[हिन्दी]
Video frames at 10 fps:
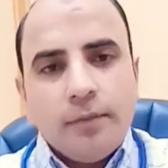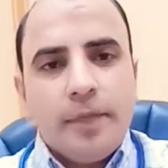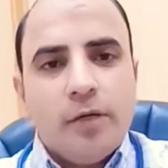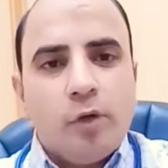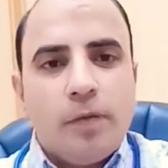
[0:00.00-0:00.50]

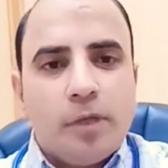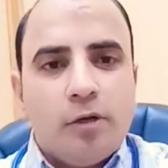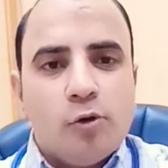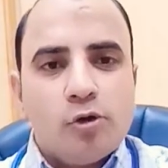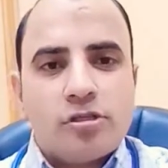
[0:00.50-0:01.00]
मैं हूं आपका
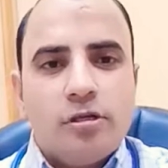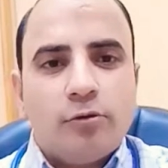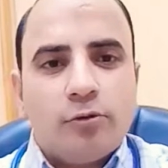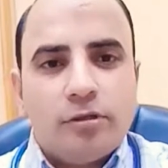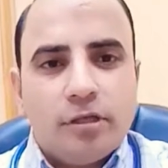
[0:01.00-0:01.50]
होस्ट
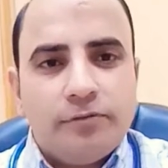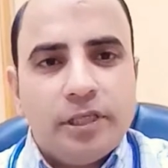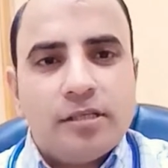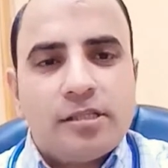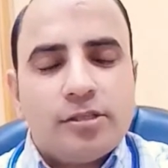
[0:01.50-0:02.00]
डॉक्टर
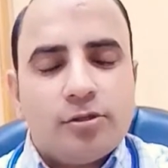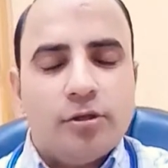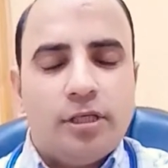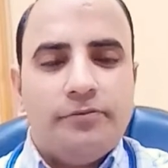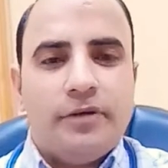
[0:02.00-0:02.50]
तनवीर अरशद
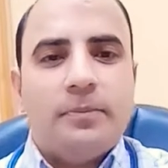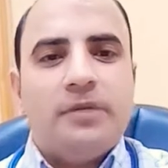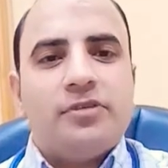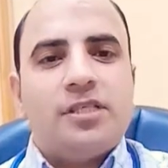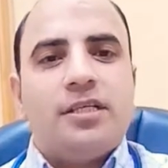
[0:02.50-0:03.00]
चौधरी
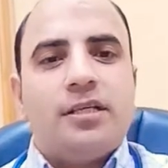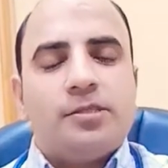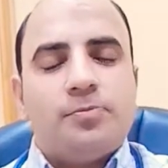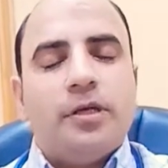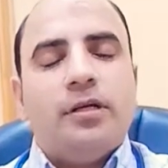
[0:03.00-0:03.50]
फैमिली फिजिशियन
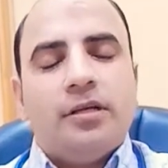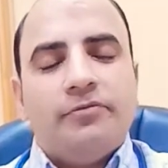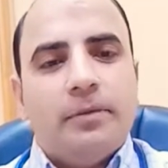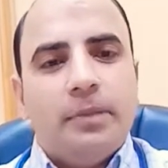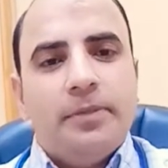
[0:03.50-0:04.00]
एक्सपर्ट एंड
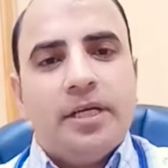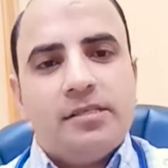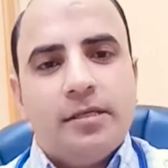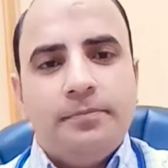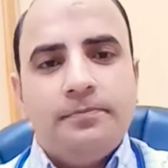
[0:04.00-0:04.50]
फैमिली
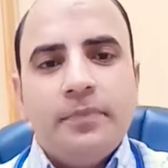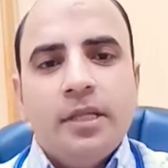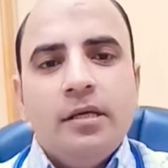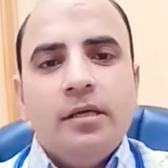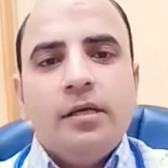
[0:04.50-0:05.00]
मेडिसन
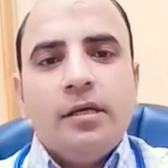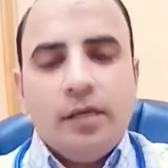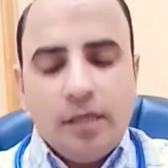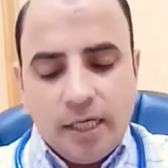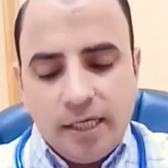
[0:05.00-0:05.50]

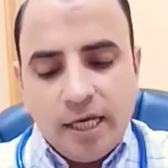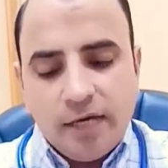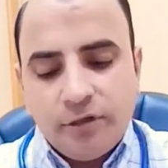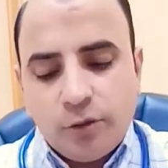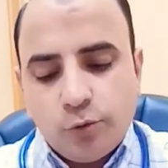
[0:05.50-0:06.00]
आई
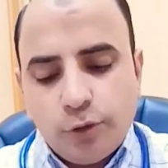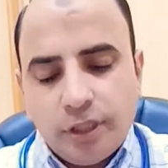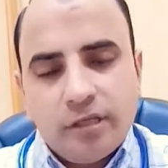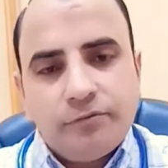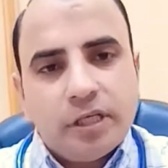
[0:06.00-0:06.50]
हैव अ टू
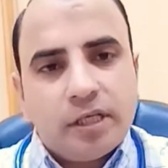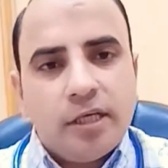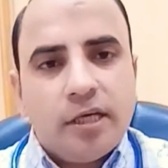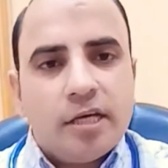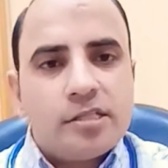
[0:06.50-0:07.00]
ईयर
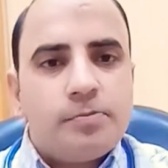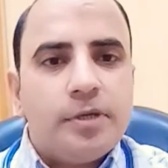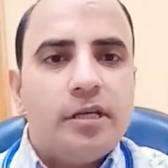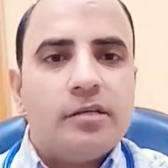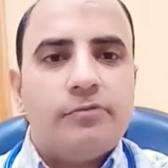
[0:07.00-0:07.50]
वर्किंग
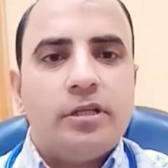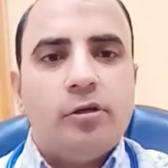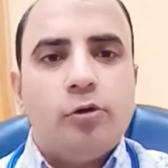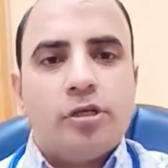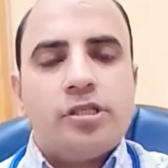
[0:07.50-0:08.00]
एक्सपीरियंस विद
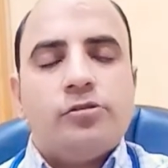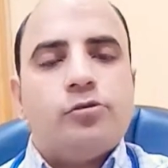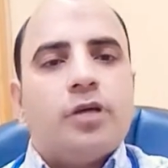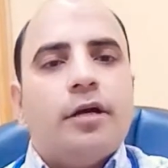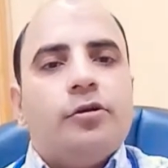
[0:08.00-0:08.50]
न्यूट्रिशन
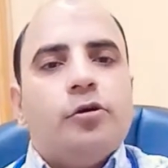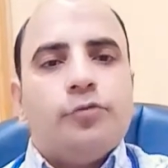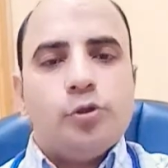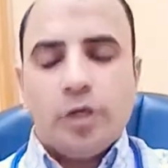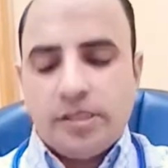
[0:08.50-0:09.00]
सोसाइटी
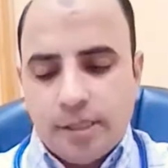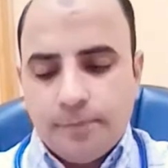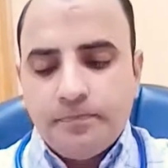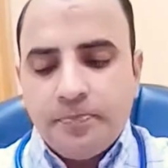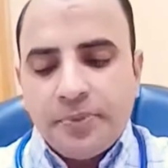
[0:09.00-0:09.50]
ऑफ यूएसए
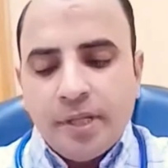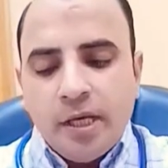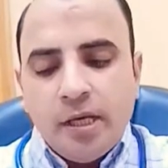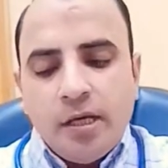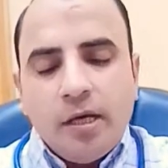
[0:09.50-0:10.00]

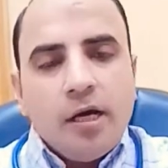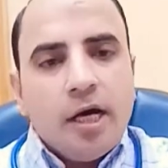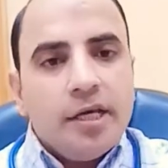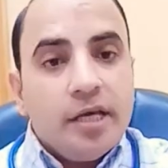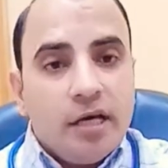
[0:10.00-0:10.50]

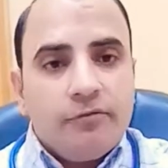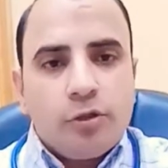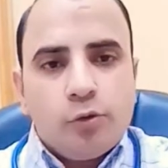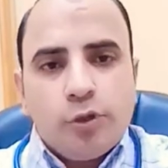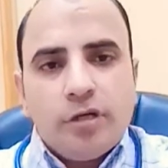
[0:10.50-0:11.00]
आई हैव अ
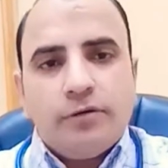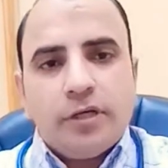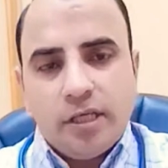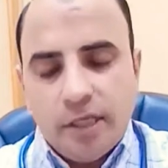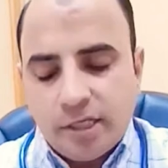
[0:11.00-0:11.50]
टू ईयर
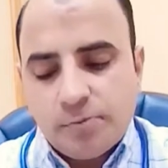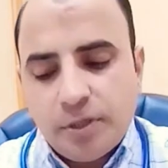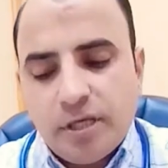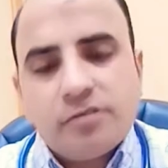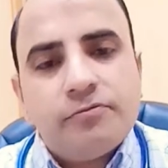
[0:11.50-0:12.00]
वर्किंग
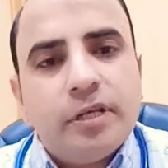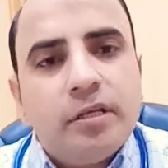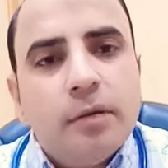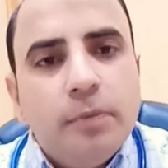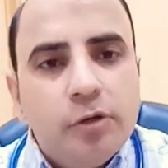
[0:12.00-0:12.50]
एक्सपीरियंस विद
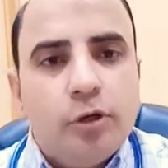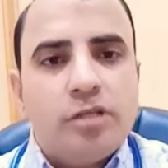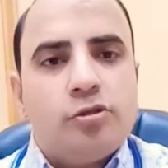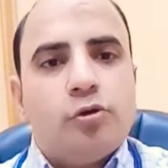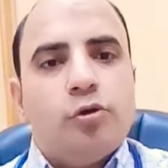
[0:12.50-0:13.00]
डब्ल्यू
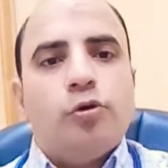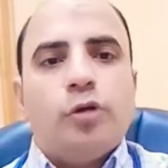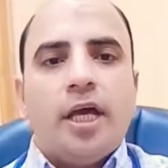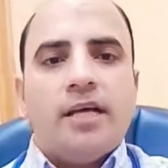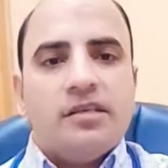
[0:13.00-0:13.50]
एच ओ
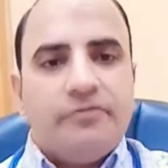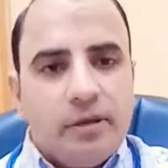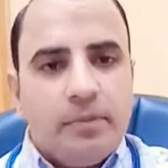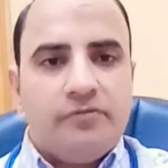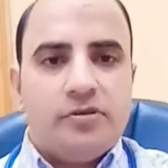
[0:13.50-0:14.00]
एज अ
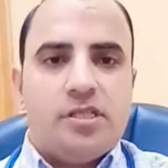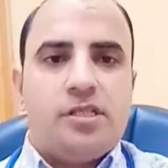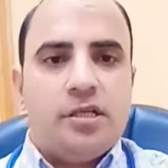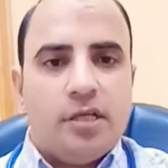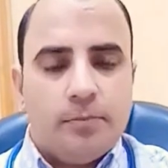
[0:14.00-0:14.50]
फैमिली
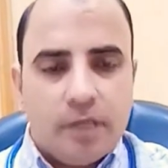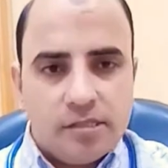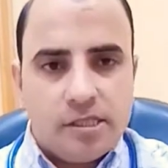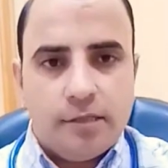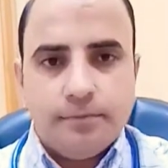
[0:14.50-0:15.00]
फिजिशियन इन
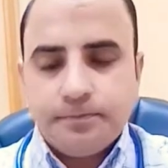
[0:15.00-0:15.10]
ब्राज़ील